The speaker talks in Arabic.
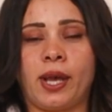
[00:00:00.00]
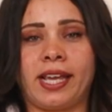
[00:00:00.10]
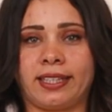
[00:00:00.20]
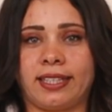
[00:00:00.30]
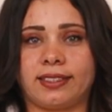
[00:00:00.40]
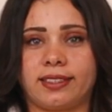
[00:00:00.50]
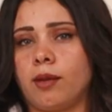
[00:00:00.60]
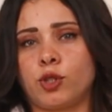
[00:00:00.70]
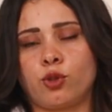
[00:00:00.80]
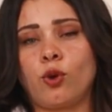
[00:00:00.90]
وعيادات
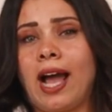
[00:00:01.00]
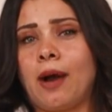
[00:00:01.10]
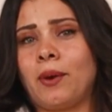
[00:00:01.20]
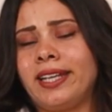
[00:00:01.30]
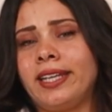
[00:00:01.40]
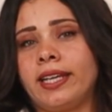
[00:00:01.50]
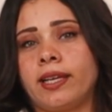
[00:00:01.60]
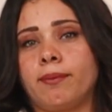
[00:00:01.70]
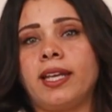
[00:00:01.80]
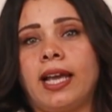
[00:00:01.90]
المشروع
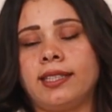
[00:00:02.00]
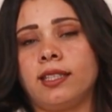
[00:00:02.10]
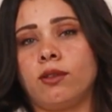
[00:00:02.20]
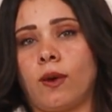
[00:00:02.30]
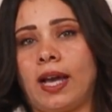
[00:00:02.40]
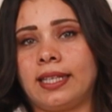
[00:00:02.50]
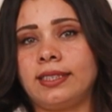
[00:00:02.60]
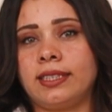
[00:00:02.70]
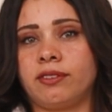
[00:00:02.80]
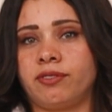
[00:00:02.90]
حوالي إجمالي عدد
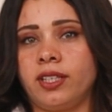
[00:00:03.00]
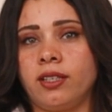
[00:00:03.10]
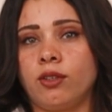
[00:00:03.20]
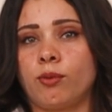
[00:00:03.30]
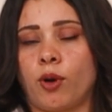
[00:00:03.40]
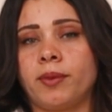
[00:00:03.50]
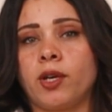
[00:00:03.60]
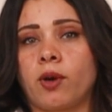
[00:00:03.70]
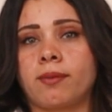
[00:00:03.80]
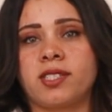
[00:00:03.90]
الوحدات اللي فيه
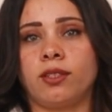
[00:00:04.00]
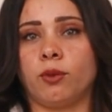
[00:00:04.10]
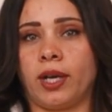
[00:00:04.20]
450